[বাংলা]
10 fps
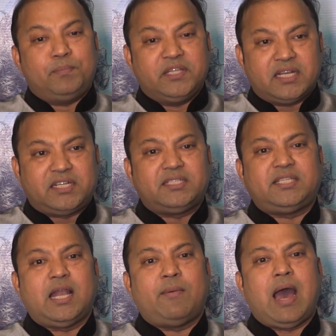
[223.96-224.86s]
বিদেশি
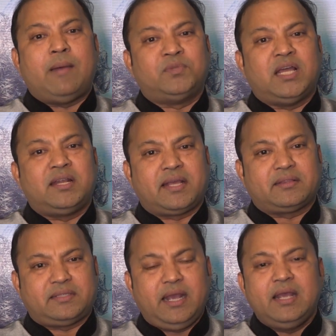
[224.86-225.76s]
সিনেমা আমদানির
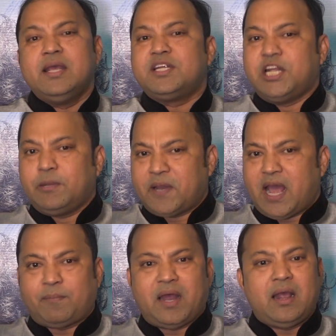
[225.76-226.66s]
ক্ষেত্রে শিল্পীরা
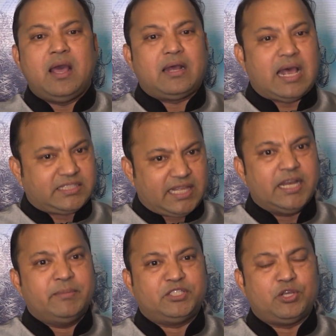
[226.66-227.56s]
একবার রাস্তায়
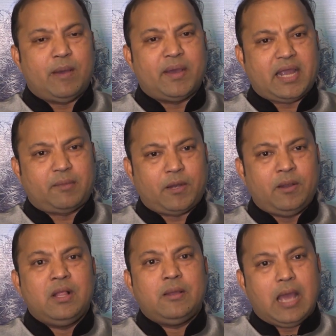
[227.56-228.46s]
নেমেছিল আমাকে একবার
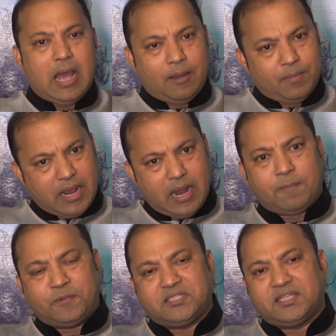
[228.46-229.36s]

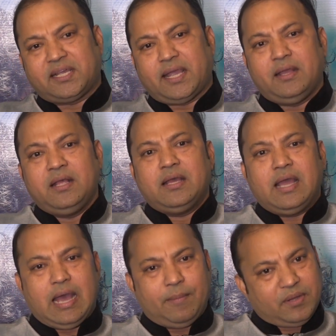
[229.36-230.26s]
এফডিসি থেকে
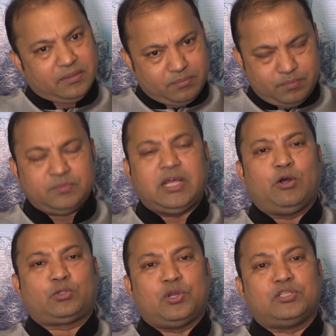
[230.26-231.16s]

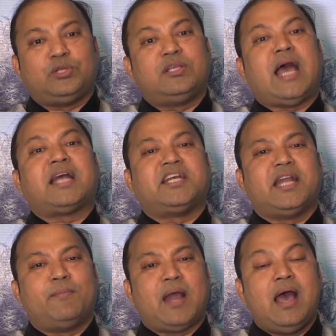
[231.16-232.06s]
দাওয়াত করেছিল যে আসেন
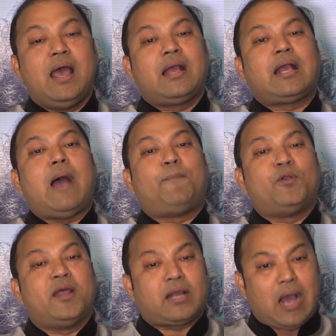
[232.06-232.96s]
আমরা
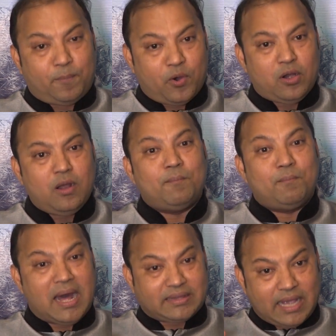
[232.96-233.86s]
কাপনের কাপড়
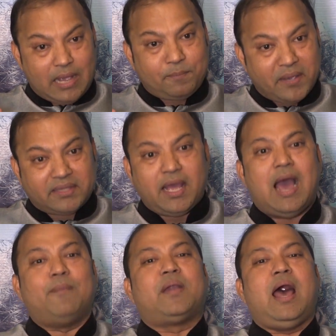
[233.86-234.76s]
মাথায় বেঁধে
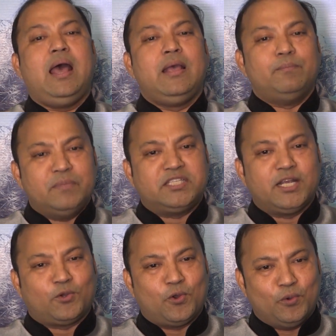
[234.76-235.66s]
আমরা
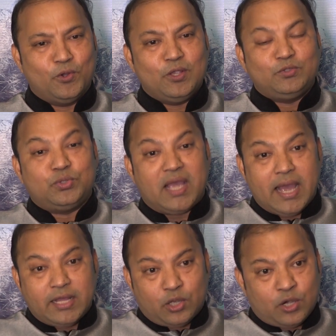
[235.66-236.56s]
মিছিল করব। যদি
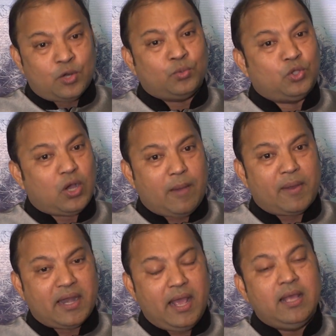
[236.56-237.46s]
এই ধরনের উদ্যোগ
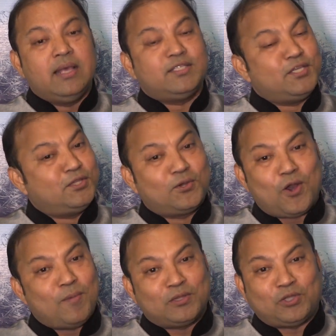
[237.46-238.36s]
আবার নেয়
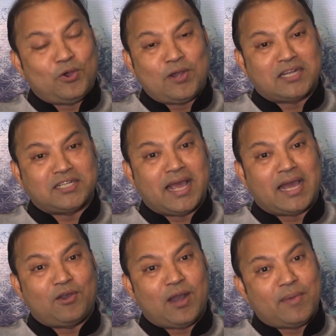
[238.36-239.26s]
সিদ্দিকুর রহমান তখন আসে নাই
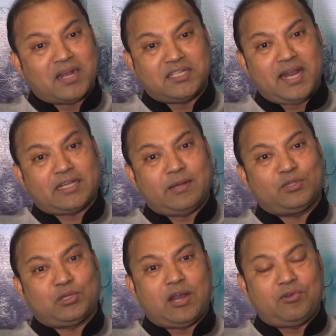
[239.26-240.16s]
কারণ আমি আসিনি একটা
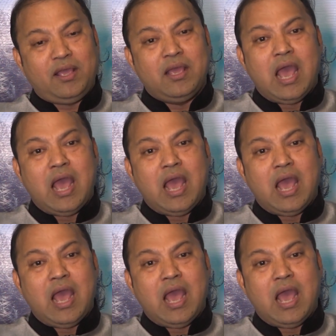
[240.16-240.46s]
মতো কারণে